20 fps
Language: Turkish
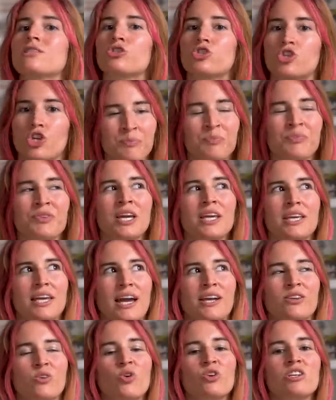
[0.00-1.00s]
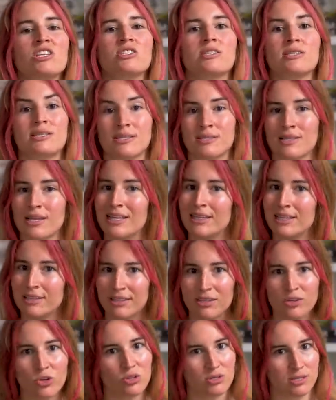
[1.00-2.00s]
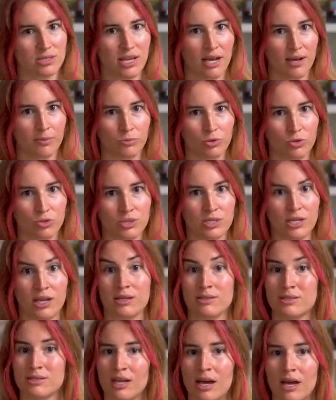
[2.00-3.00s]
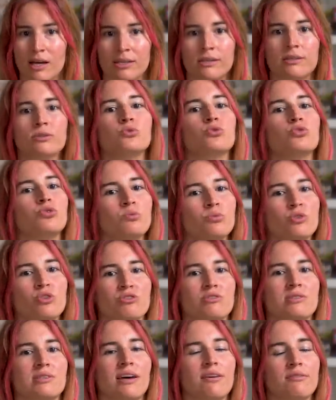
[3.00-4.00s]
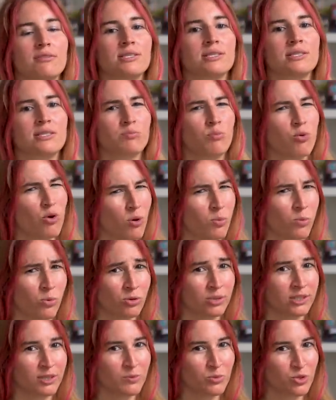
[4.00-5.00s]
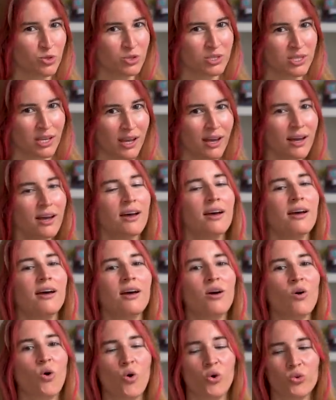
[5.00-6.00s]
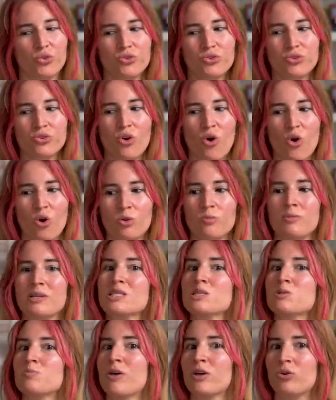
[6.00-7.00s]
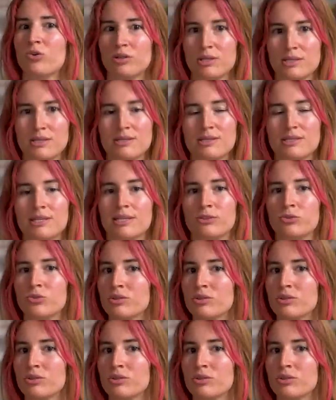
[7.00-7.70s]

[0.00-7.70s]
şart. Yani o kişi size ilgi göstermiyorsa, saygı duymuyorsa ve sizi pohpohlamıyorsa onunla olmanız pek olası değil.